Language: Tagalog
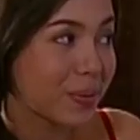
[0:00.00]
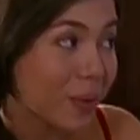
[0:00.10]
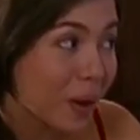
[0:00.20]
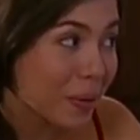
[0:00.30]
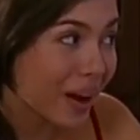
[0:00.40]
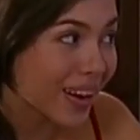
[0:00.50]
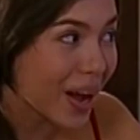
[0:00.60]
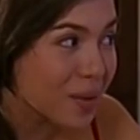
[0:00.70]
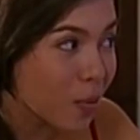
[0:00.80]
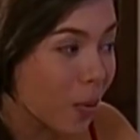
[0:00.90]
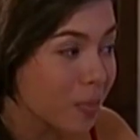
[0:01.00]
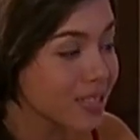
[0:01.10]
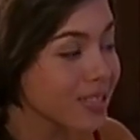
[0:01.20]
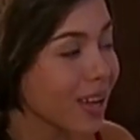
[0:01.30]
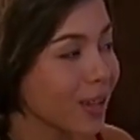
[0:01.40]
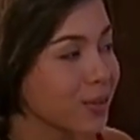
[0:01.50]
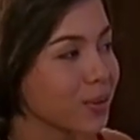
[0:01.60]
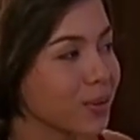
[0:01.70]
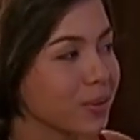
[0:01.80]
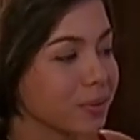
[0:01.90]
wow, ah, nakabuko kami sa
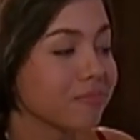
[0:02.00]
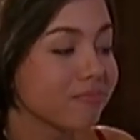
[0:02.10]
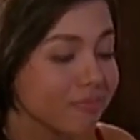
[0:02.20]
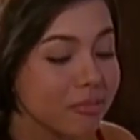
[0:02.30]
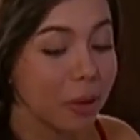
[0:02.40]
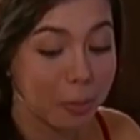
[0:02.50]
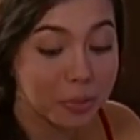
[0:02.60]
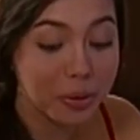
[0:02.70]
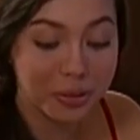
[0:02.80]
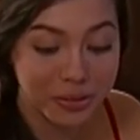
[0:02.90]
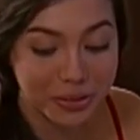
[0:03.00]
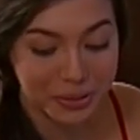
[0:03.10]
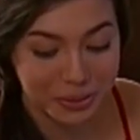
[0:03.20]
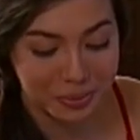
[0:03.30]
schedule, no? I'm touched.